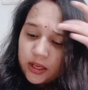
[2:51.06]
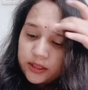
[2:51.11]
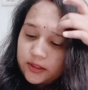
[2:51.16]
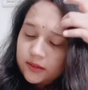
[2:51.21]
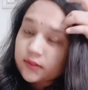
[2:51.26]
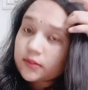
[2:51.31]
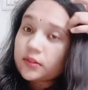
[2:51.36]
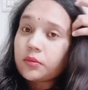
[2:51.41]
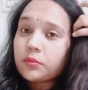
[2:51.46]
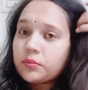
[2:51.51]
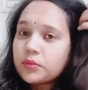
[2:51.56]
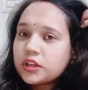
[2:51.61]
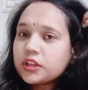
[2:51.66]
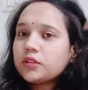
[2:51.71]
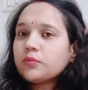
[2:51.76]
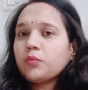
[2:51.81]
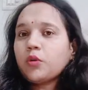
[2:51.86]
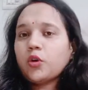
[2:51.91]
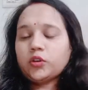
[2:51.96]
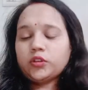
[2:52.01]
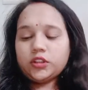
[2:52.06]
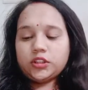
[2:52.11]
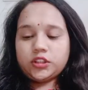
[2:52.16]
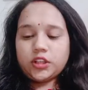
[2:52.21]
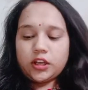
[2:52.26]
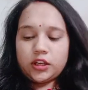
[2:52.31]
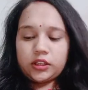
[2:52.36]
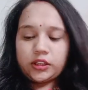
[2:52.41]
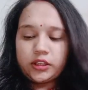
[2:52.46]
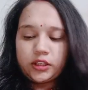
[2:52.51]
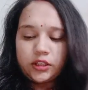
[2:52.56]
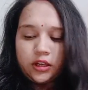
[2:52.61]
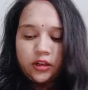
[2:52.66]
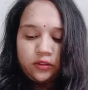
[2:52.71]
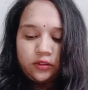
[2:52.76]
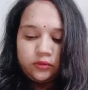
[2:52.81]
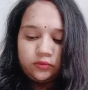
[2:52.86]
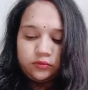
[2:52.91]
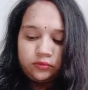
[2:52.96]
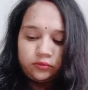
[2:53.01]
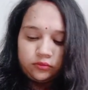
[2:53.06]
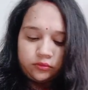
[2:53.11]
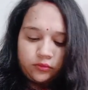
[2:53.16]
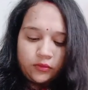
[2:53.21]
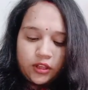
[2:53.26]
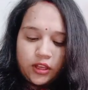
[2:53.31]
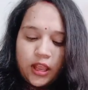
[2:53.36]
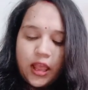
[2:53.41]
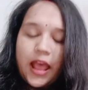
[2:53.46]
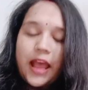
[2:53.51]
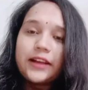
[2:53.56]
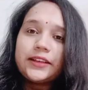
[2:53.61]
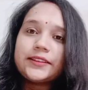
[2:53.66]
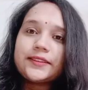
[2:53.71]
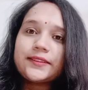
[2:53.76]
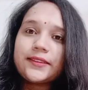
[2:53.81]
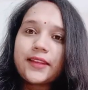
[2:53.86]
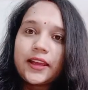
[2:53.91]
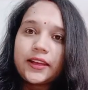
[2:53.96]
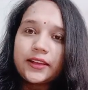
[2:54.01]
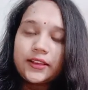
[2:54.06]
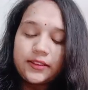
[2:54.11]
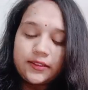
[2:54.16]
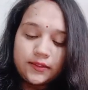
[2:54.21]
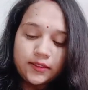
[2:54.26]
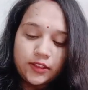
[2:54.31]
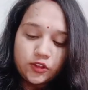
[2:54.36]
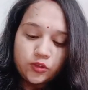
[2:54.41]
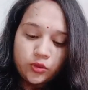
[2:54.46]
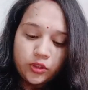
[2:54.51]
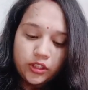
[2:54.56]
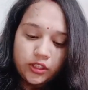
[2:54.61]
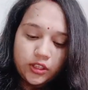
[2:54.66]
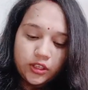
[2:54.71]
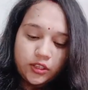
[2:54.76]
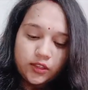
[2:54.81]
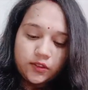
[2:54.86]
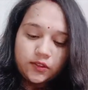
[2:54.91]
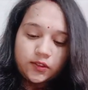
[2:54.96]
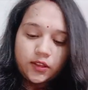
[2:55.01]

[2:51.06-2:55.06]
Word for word: इस सब में ही बहुत अच्छा लगेगा एंड सेकंड इसके जो इयर